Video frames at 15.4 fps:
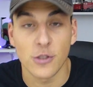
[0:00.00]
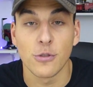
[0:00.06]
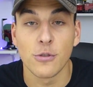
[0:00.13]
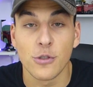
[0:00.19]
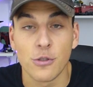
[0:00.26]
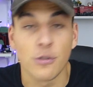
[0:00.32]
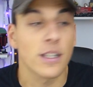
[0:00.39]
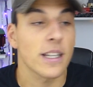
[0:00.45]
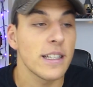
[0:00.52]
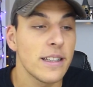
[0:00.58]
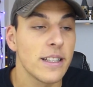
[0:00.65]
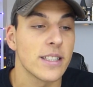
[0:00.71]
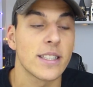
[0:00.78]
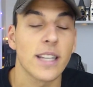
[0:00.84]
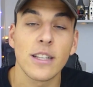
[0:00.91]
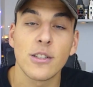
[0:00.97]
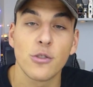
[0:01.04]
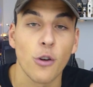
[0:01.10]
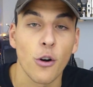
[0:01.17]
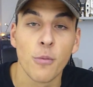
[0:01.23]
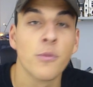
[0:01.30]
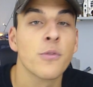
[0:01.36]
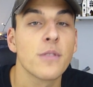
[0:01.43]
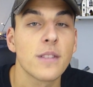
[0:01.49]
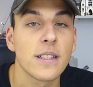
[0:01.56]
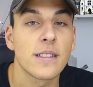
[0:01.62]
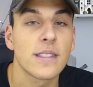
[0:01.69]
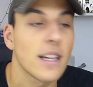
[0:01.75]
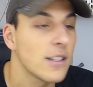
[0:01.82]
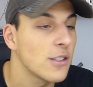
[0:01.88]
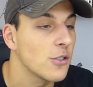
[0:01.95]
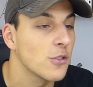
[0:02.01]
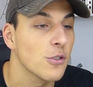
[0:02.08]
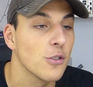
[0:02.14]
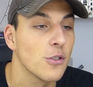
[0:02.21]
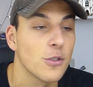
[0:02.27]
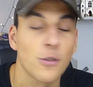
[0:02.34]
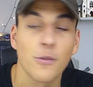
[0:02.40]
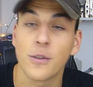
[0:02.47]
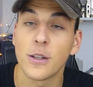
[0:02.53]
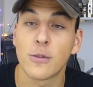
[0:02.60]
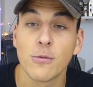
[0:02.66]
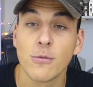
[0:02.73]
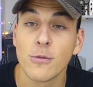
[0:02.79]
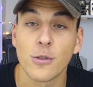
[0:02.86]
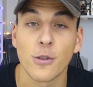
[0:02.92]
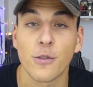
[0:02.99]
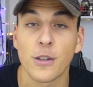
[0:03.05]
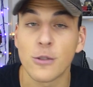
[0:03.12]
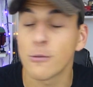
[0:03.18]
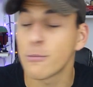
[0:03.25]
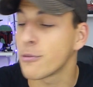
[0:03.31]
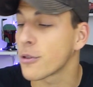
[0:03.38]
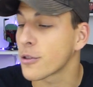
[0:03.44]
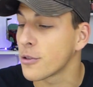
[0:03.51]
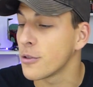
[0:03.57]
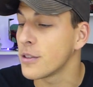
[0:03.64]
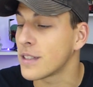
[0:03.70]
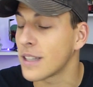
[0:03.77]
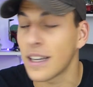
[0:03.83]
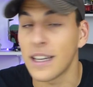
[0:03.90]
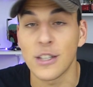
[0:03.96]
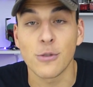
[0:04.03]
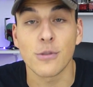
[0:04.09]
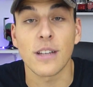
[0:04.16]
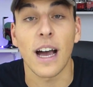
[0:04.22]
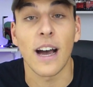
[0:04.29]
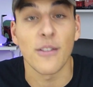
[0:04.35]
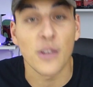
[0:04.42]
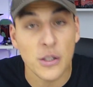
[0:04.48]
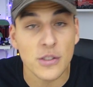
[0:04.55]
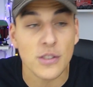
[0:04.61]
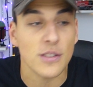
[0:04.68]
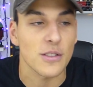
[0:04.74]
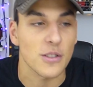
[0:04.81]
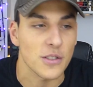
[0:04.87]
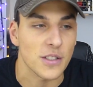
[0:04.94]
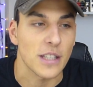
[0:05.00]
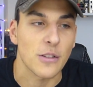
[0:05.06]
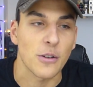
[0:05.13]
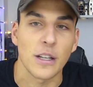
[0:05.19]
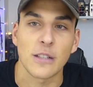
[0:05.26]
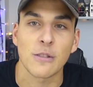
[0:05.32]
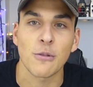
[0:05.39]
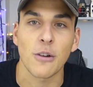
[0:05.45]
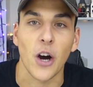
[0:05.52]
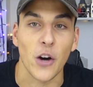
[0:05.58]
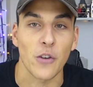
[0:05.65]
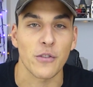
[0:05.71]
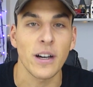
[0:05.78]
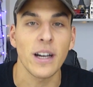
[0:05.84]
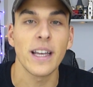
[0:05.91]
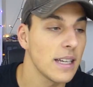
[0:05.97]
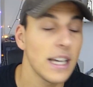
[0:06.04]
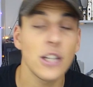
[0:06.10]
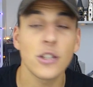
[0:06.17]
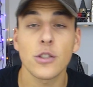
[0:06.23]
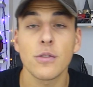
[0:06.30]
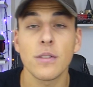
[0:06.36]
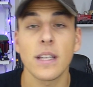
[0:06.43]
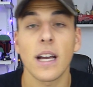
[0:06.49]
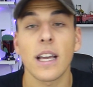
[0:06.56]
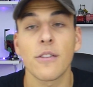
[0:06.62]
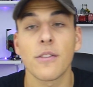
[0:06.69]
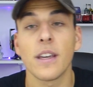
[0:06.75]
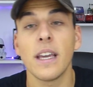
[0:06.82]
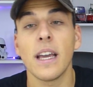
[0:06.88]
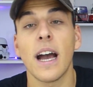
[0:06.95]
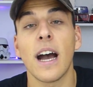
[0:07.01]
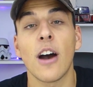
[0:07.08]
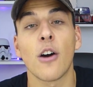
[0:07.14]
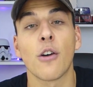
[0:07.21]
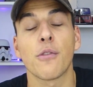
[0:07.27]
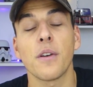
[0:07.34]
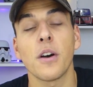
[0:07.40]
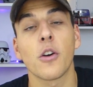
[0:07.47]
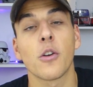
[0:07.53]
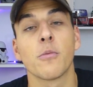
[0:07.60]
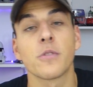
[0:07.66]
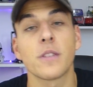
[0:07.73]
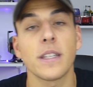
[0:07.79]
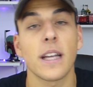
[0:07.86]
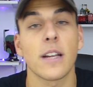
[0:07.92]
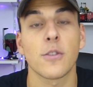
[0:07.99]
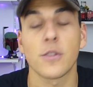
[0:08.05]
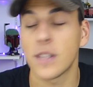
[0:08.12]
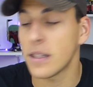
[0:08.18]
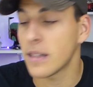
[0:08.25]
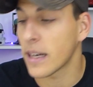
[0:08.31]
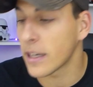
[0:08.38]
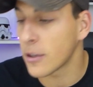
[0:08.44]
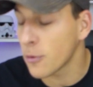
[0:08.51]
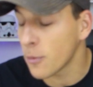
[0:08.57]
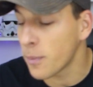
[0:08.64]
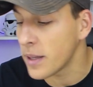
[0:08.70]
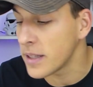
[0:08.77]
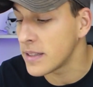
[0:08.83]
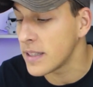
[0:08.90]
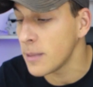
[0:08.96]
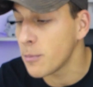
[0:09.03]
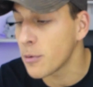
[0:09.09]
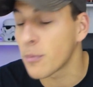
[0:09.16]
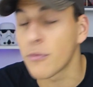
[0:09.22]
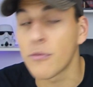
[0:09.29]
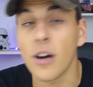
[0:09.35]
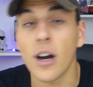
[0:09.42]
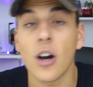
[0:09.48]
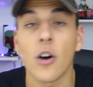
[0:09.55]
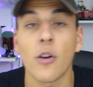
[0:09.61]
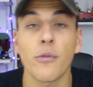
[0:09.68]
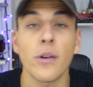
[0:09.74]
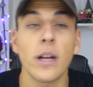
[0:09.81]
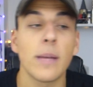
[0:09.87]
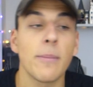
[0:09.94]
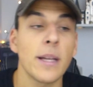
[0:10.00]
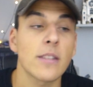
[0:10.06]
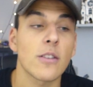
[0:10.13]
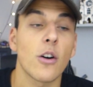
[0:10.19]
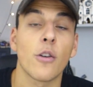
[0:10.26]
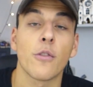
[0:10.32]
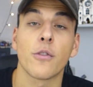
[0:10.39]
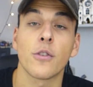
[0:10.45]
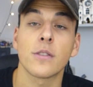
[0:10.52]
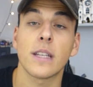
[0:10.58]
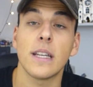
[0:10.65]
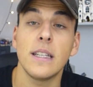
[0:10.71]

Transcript: Je, trie des sets, je remonte des sets, je, je fais tout. Je fais tout pour que les choses avancent dans cette collection enfin. Et je suis arrivé à enfin remonter quelques sets, à les compléter pour pouvoir enfin les mettre en vente.